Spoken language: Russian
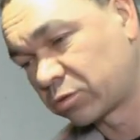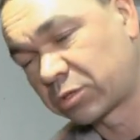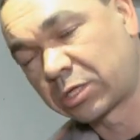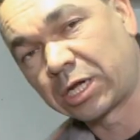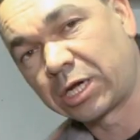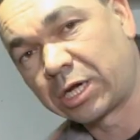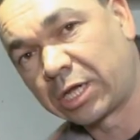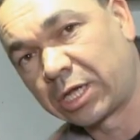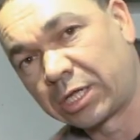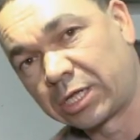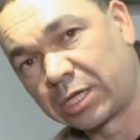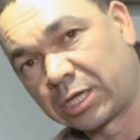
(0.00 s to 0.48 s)

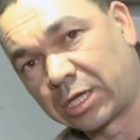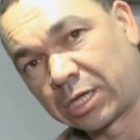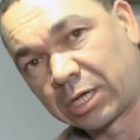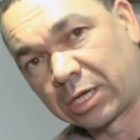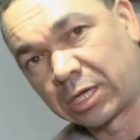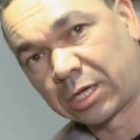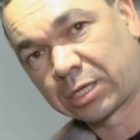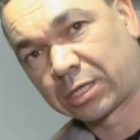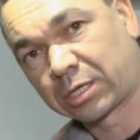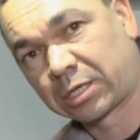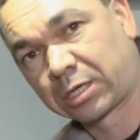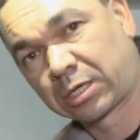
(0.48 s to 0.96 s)

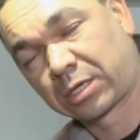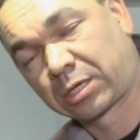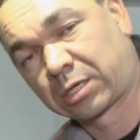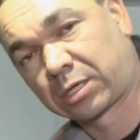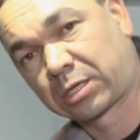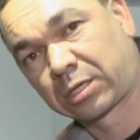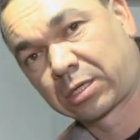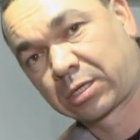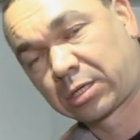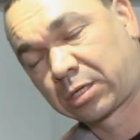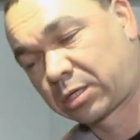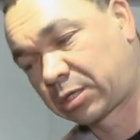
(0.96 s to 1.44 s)
удаление
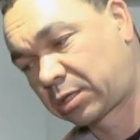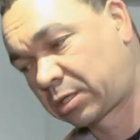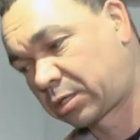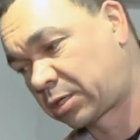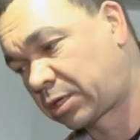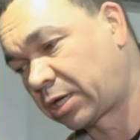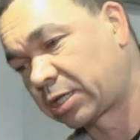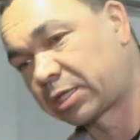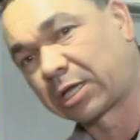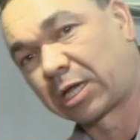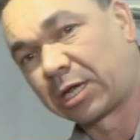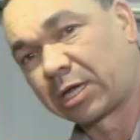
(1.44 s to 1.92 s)

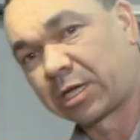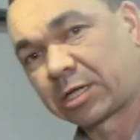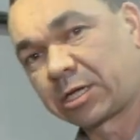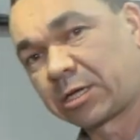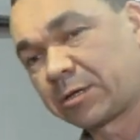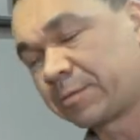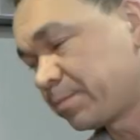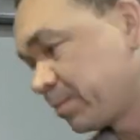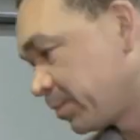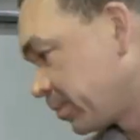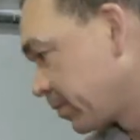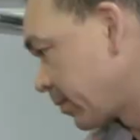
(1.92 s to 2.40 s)

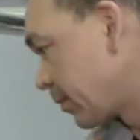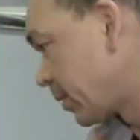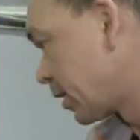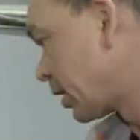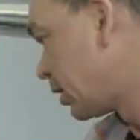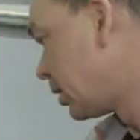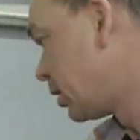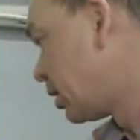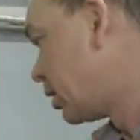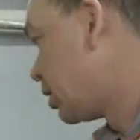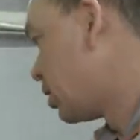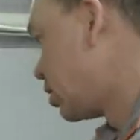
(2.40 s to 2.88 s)
каталика.
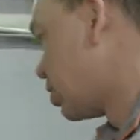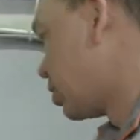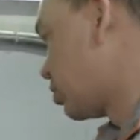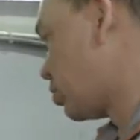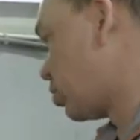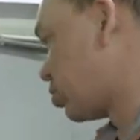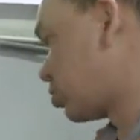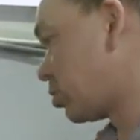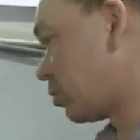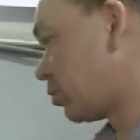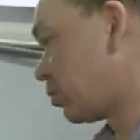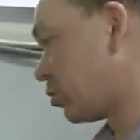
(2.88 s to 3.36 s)

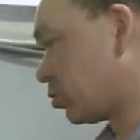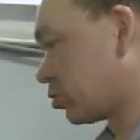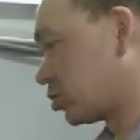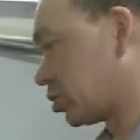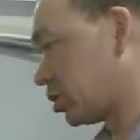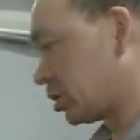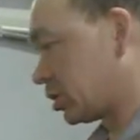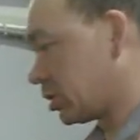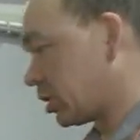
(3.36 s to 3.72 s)
То, что мы уже